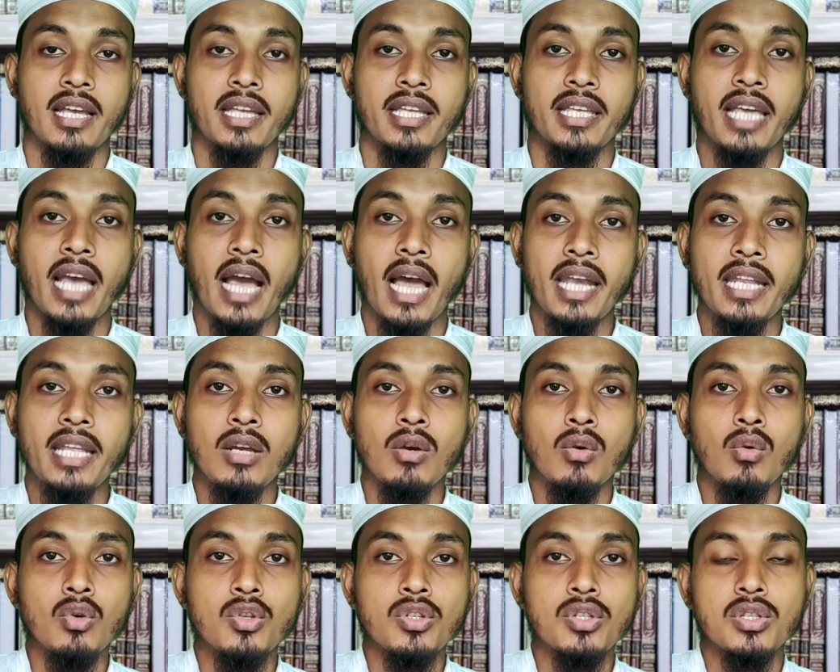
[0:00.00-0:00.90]
यानी
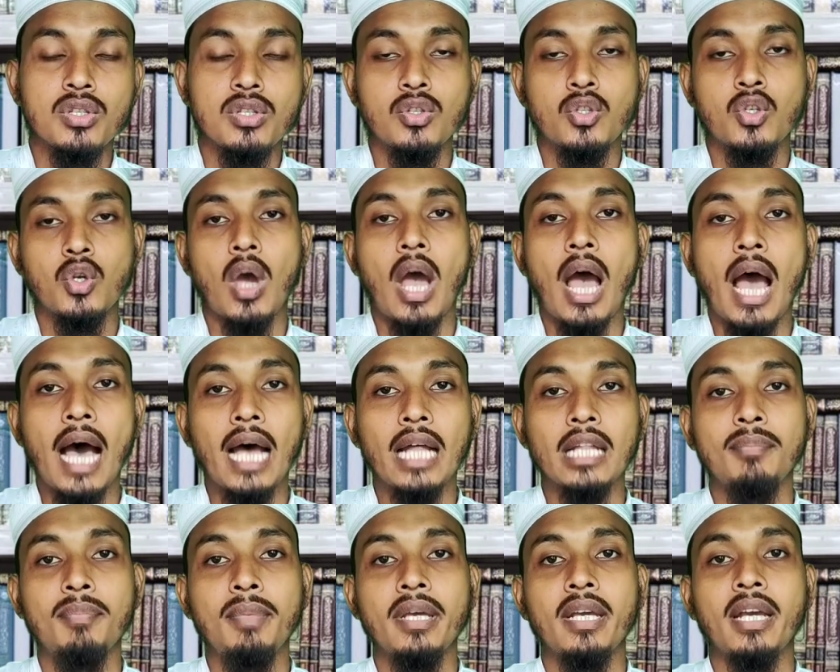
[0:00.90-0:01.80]
उस जो
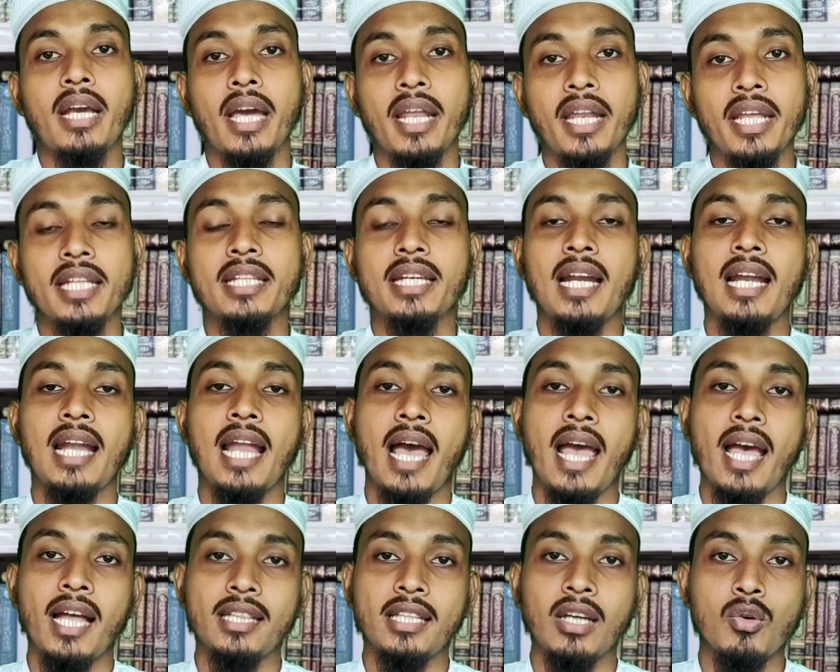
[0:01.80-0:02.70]
आदमी खरीद कर
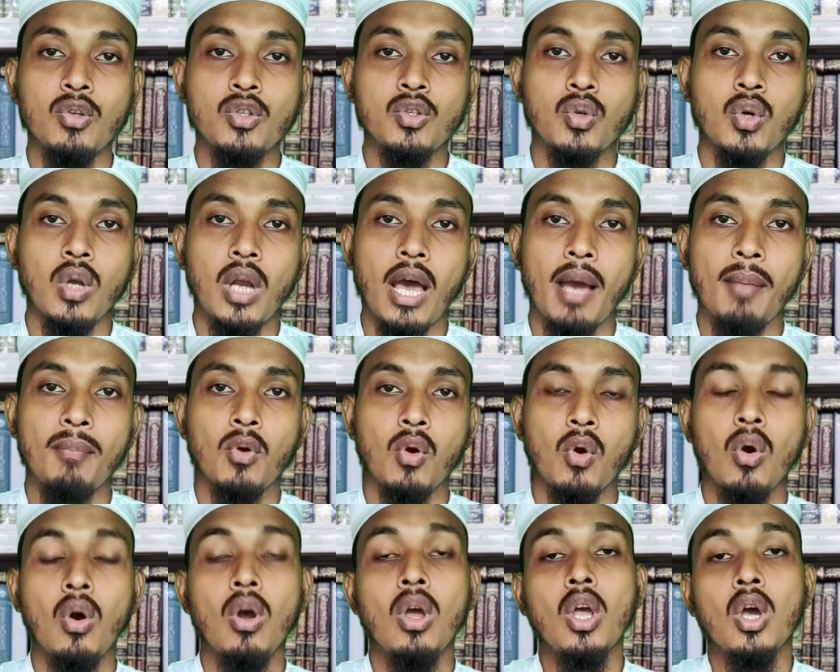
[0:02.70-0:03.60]
लाया था उस गुलाम
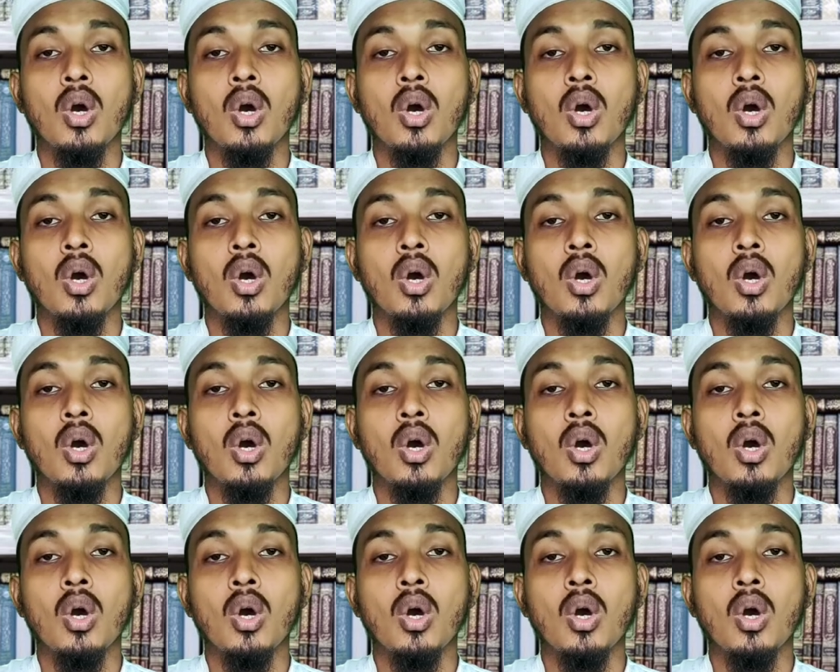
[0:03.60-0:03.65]
को